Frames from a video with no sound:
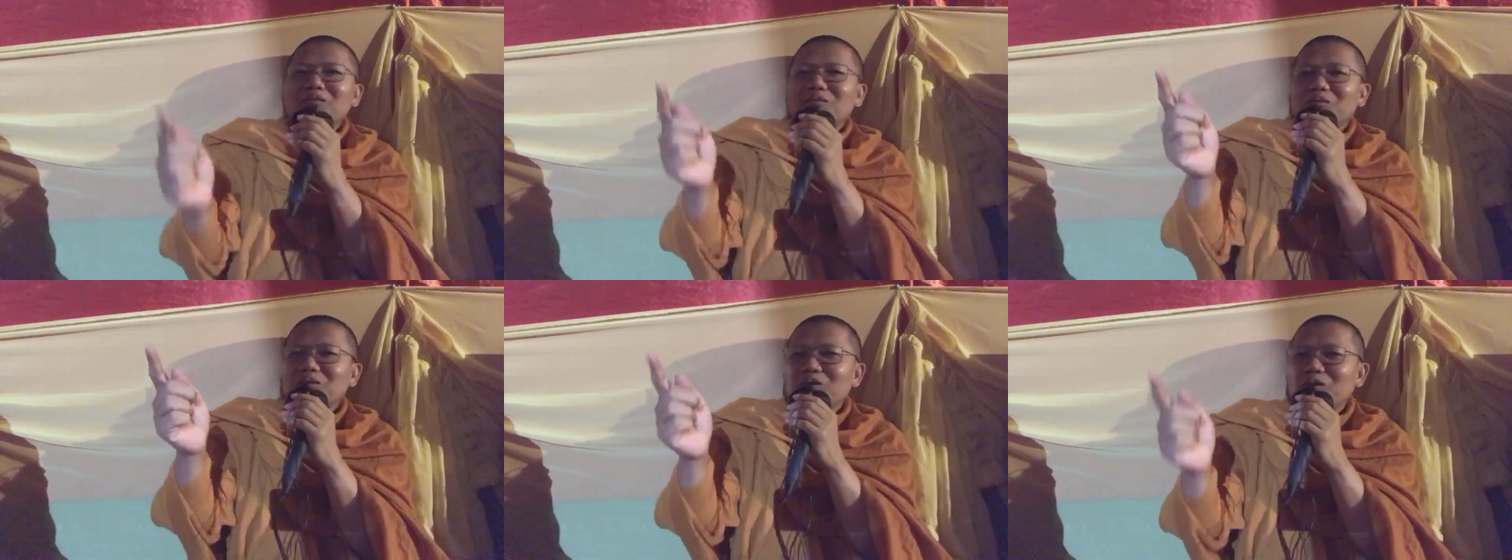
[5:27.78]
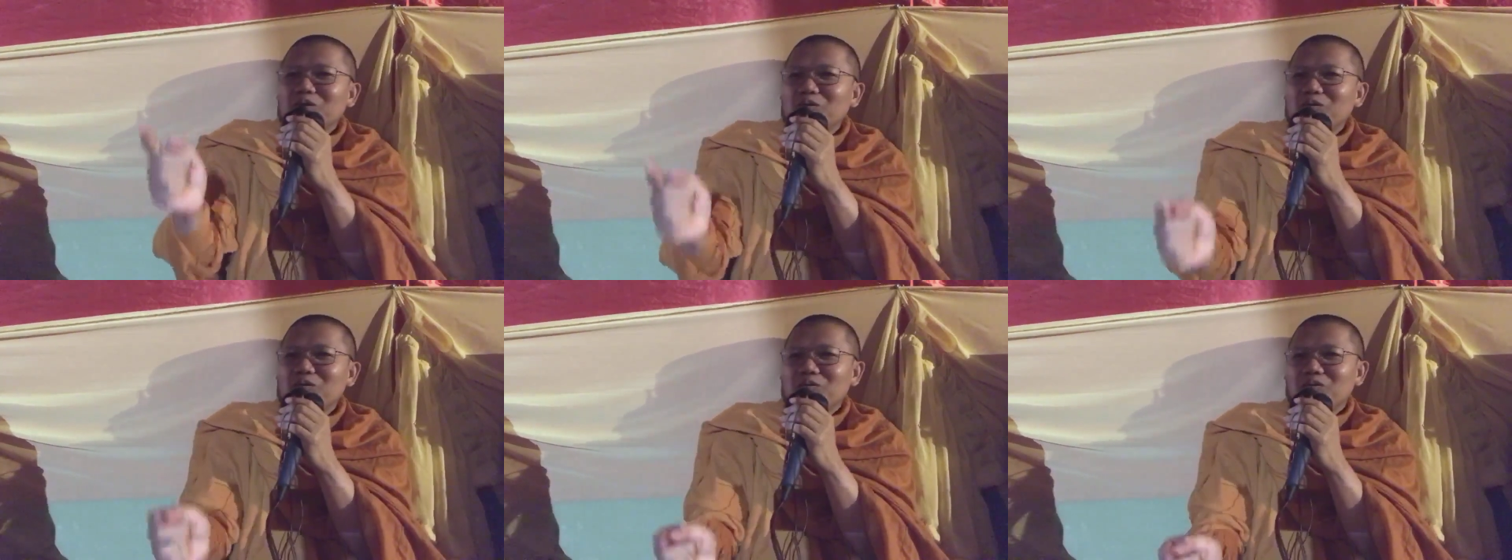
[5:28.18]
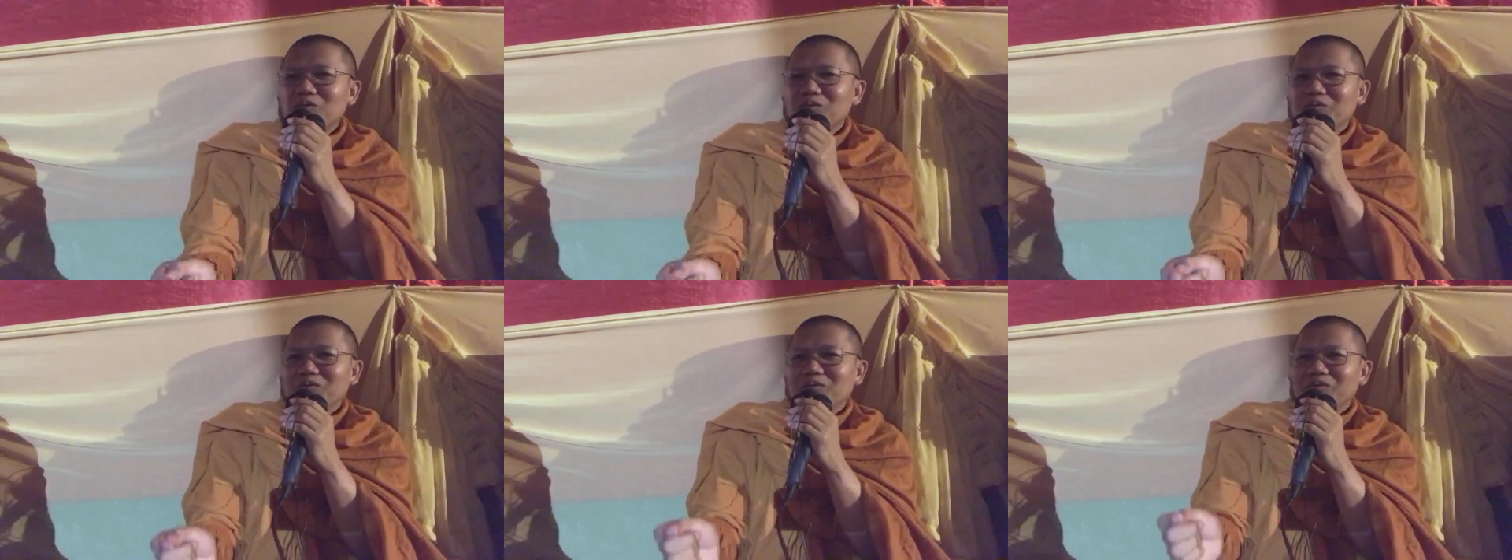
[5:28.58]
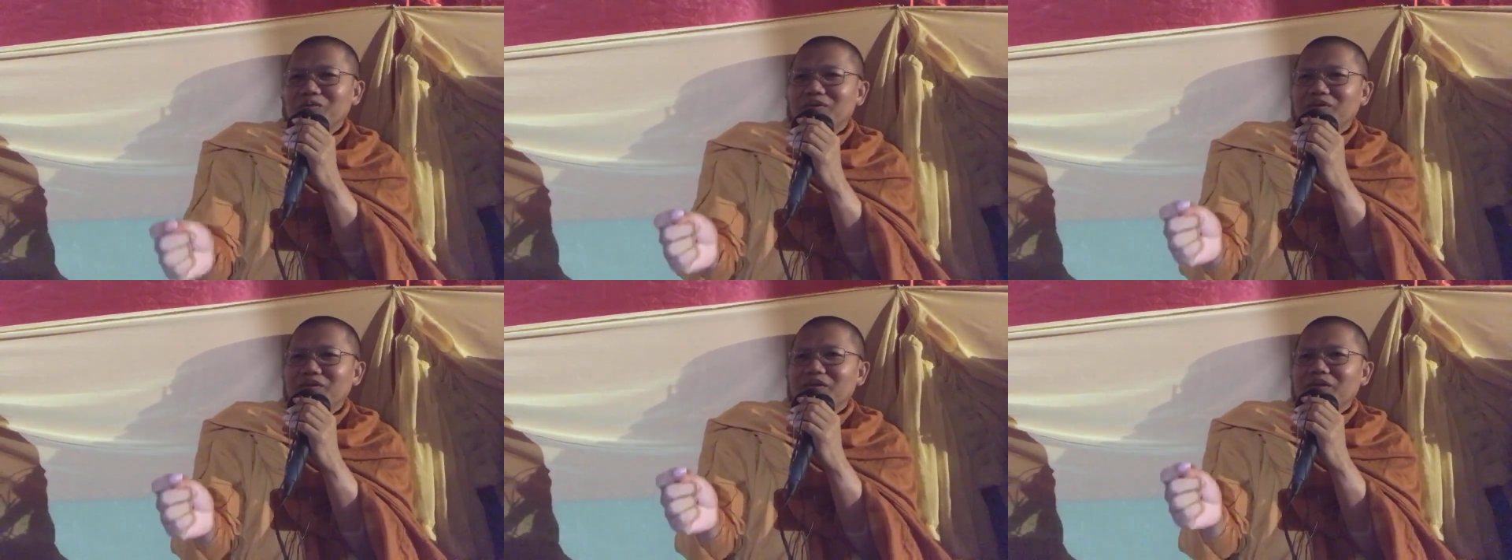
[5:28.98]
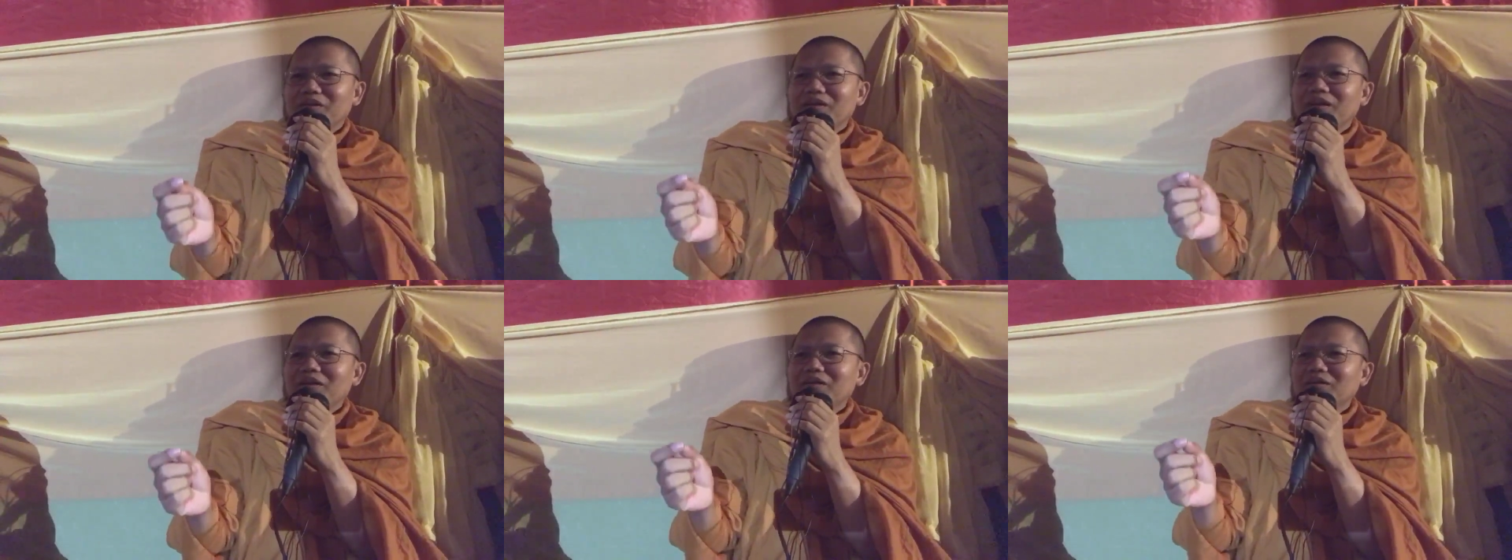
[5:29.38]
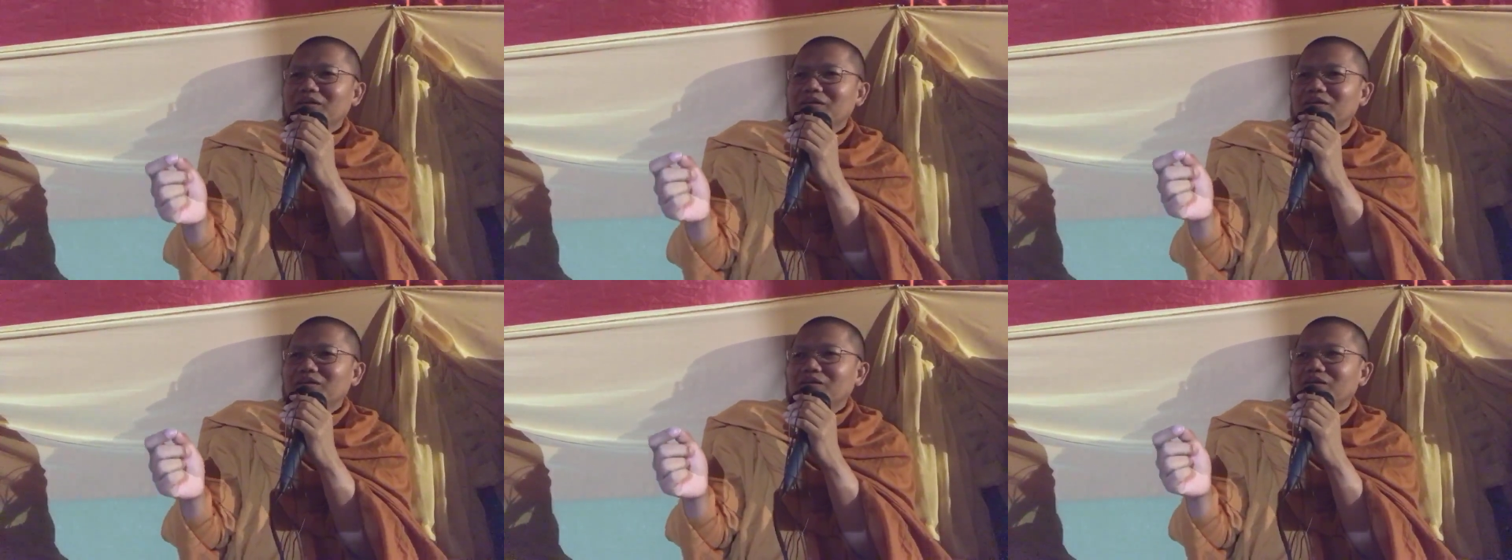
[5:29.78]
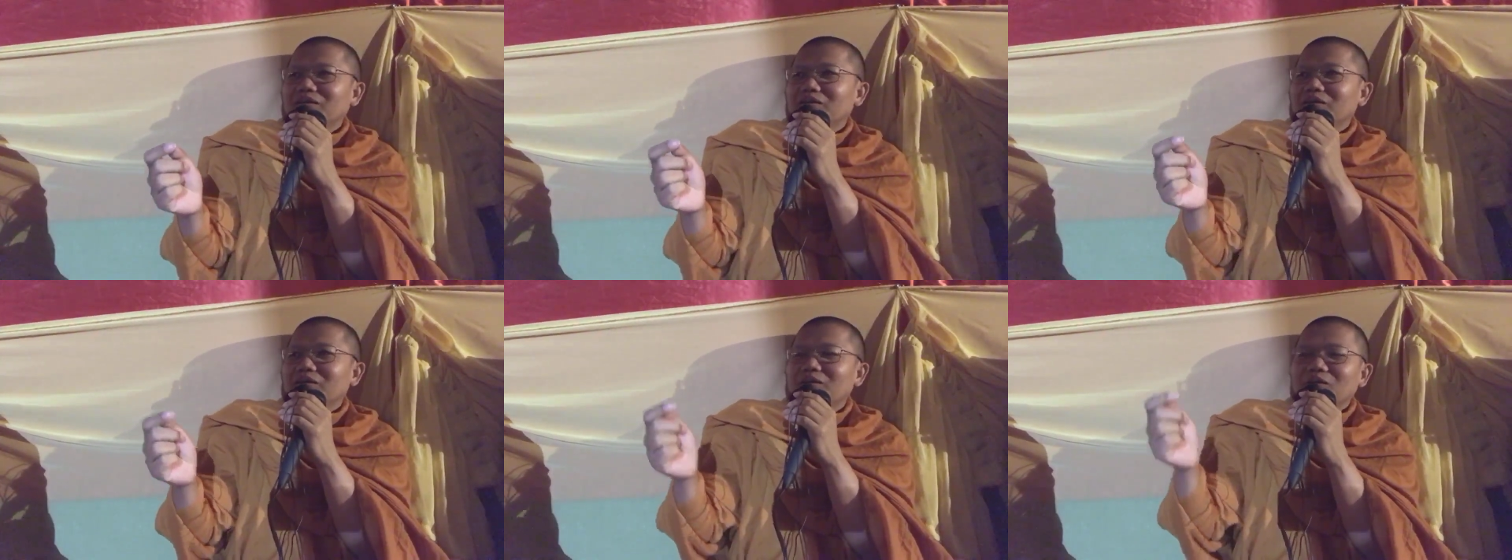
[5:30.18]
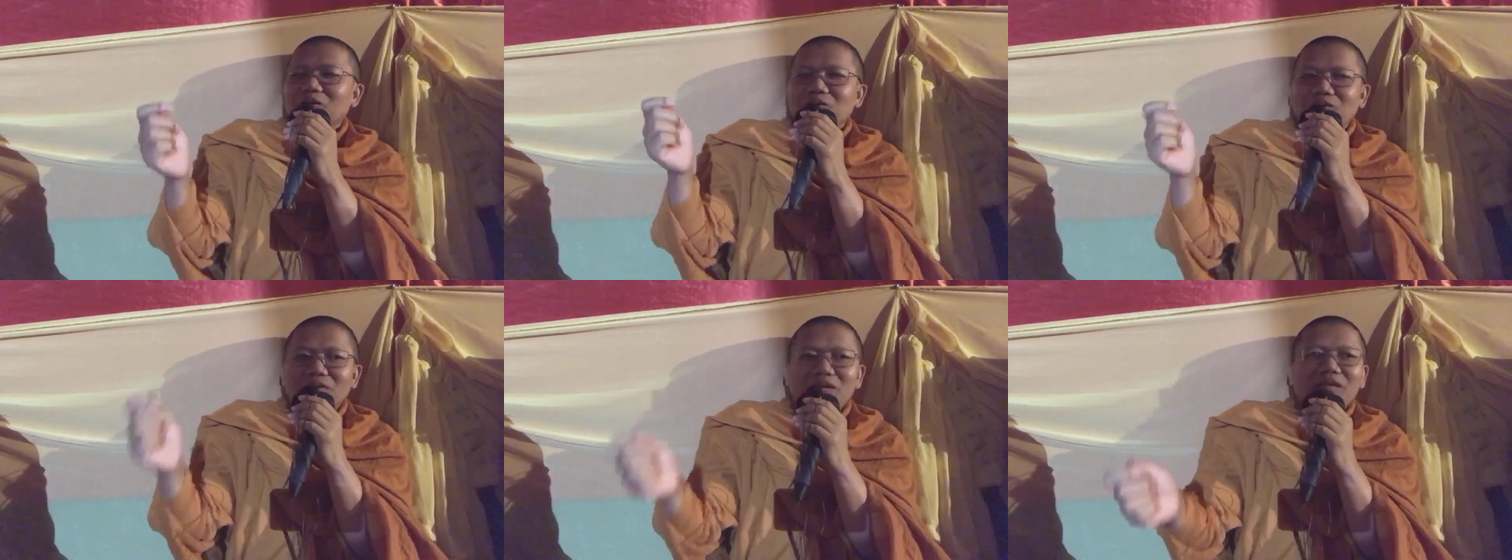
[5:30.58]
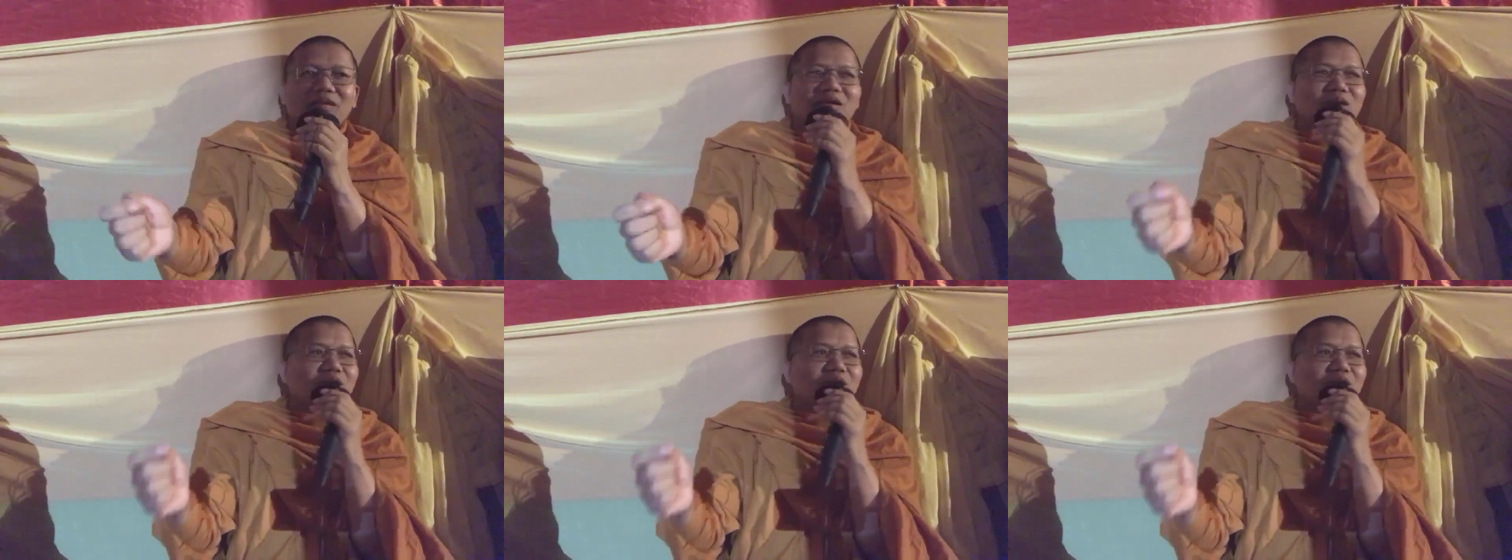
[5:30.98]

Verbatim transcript: cừu năng lục ní lục